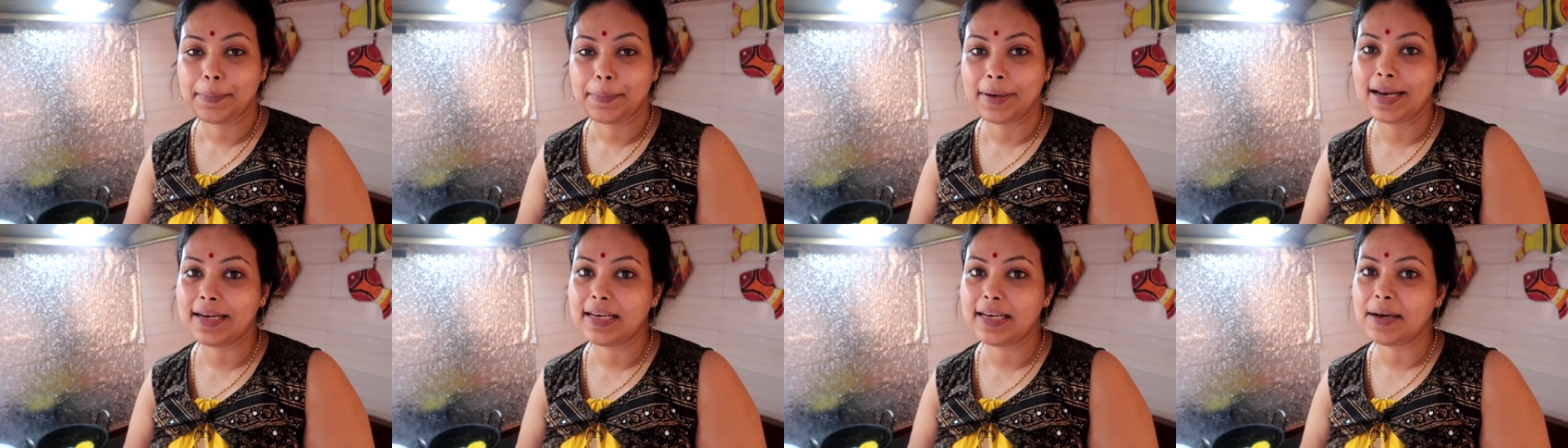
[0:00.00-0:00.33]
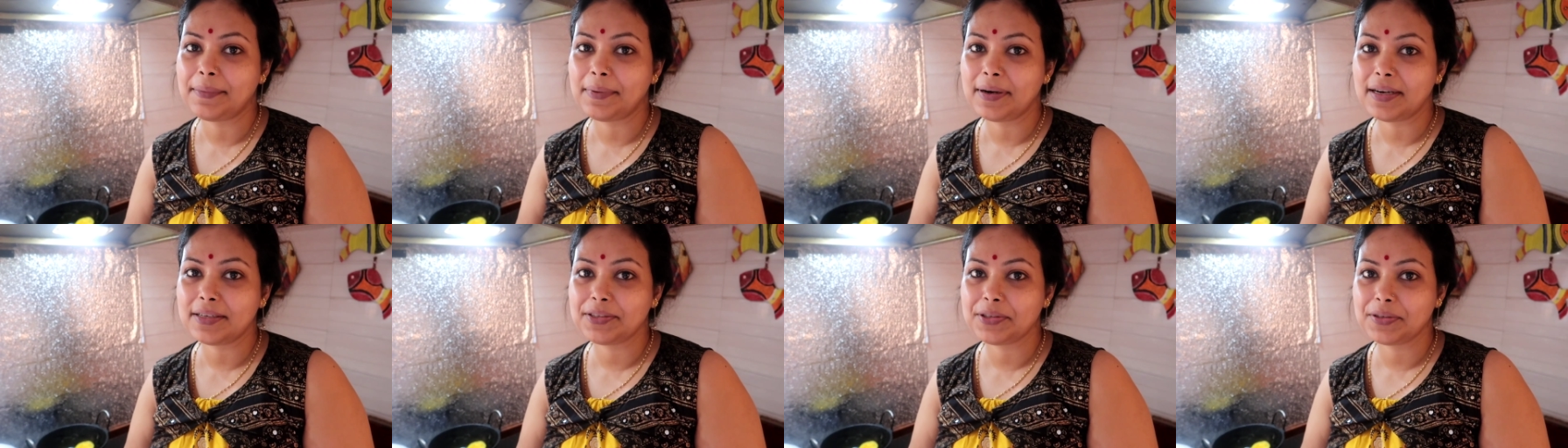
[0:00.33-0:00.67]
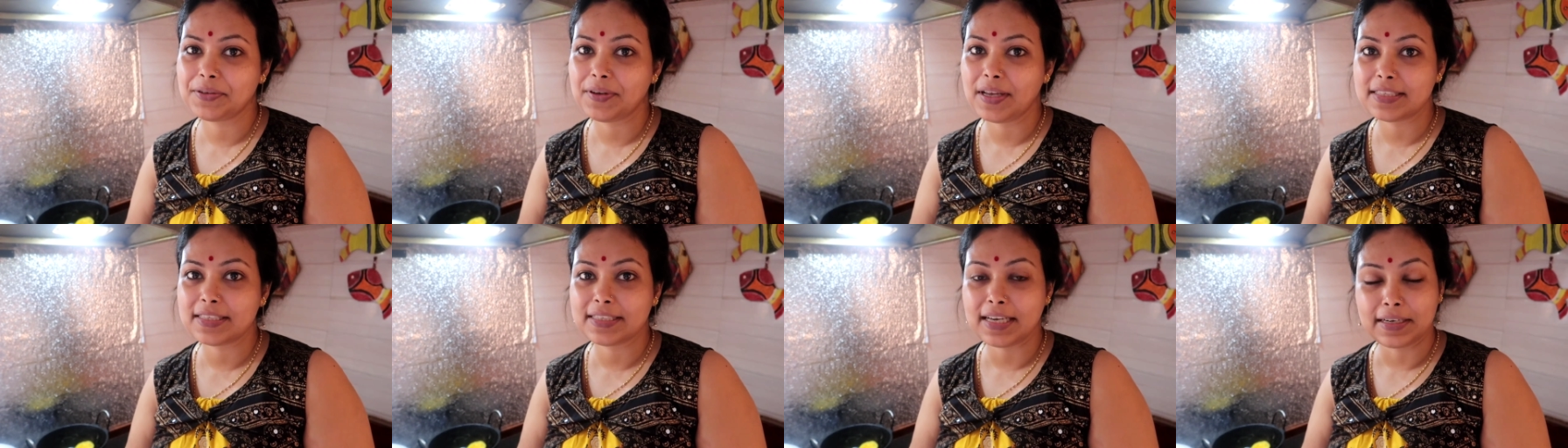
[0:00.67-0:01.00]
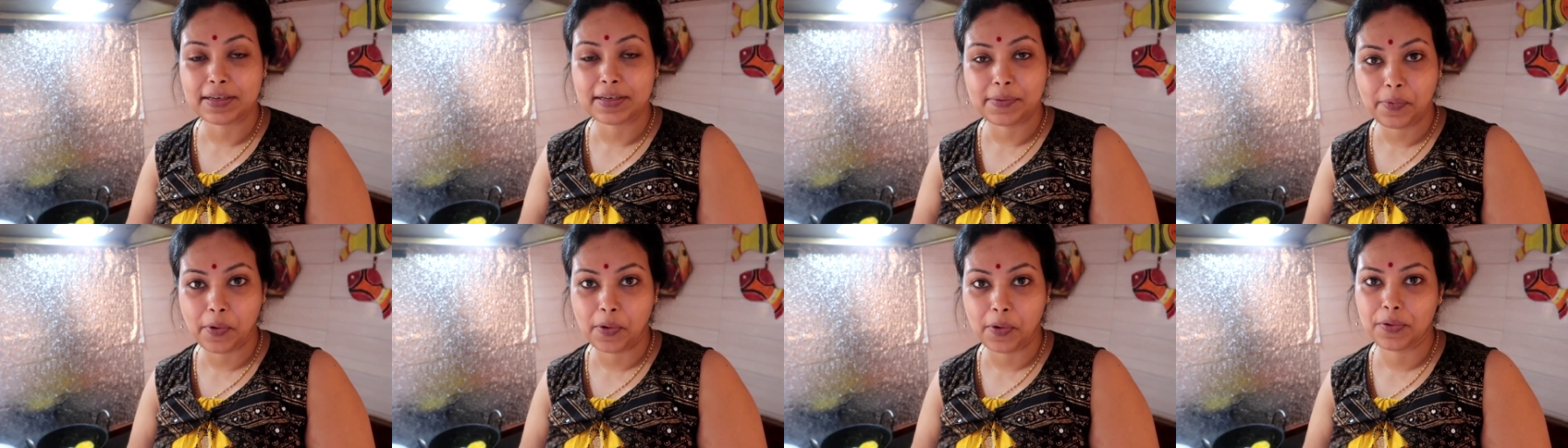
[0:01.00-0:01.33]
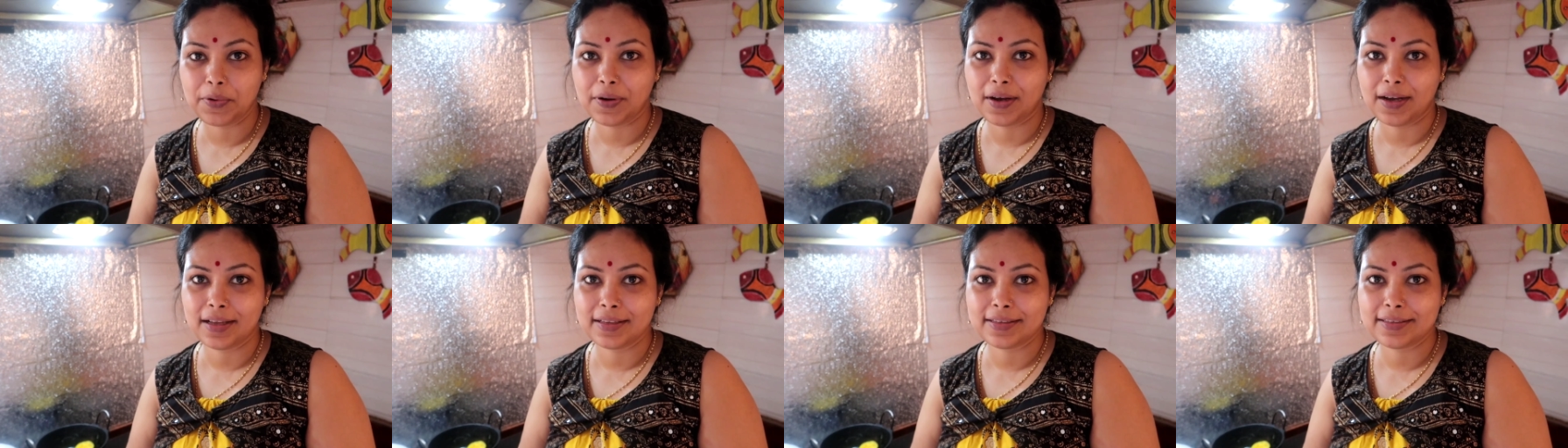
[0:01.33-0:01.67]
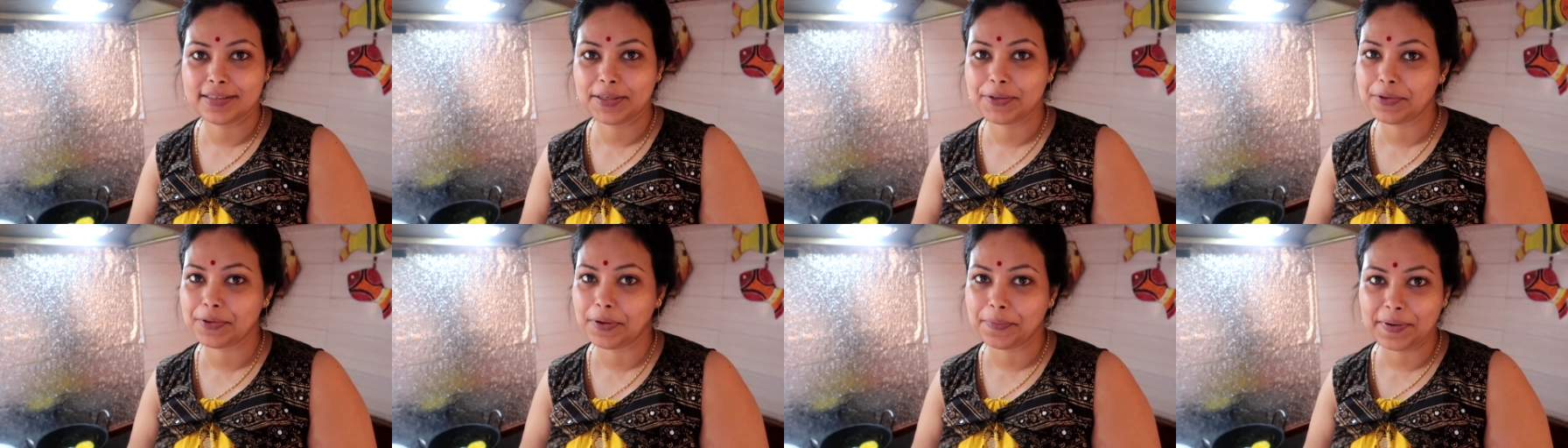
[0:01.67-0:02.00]
মানে এটা আমার জন্য আজকে একটা বড় কাজ
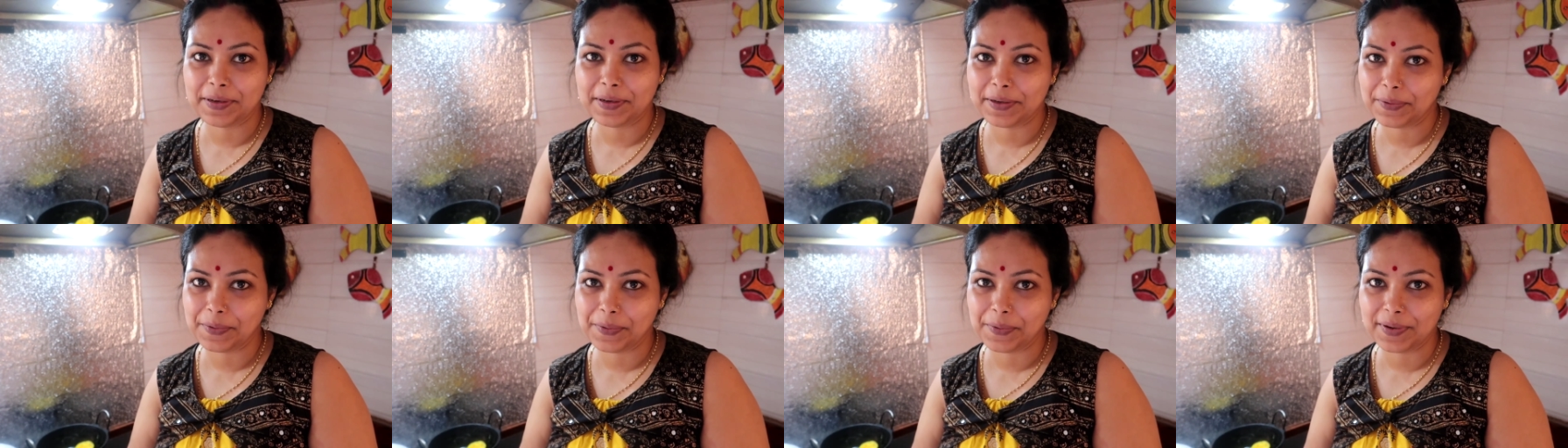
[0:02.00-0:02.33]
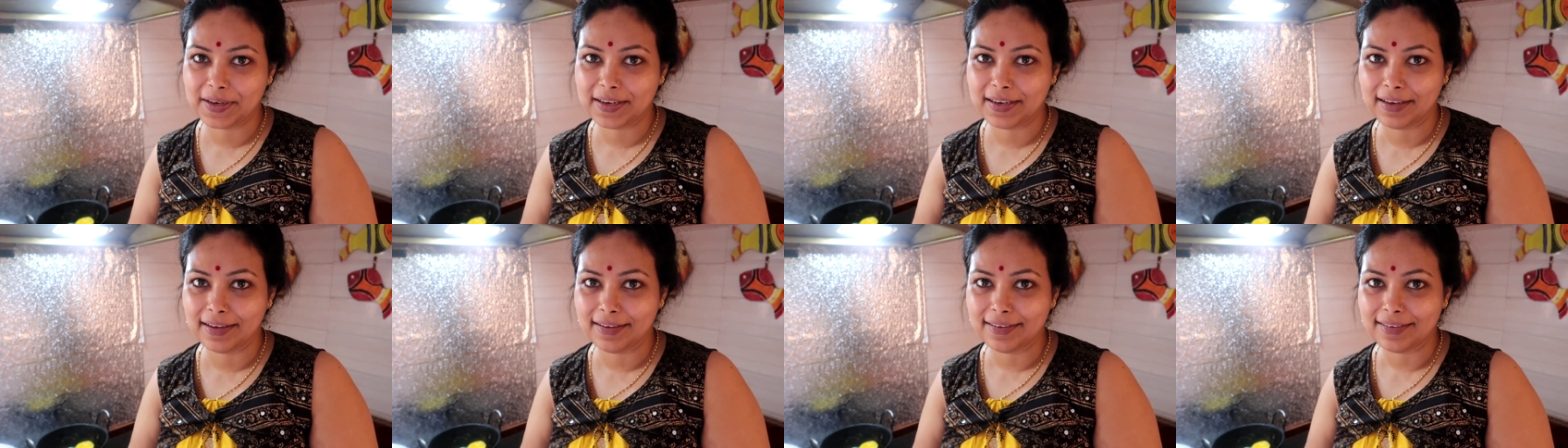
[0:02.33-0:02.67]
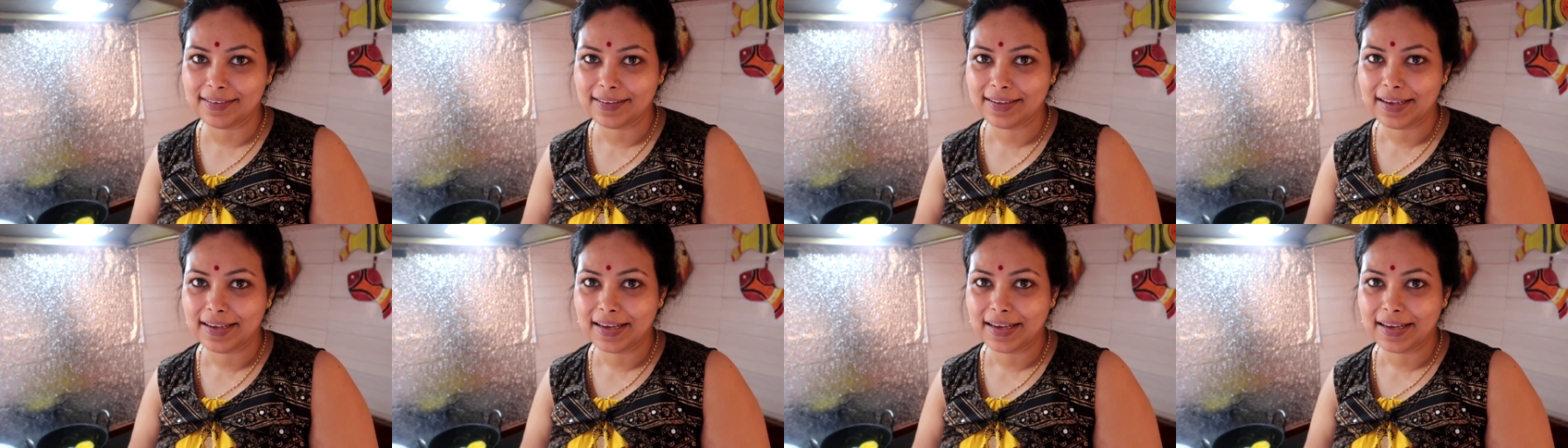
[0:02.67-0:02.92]
যেহেতু আমি এটা করি না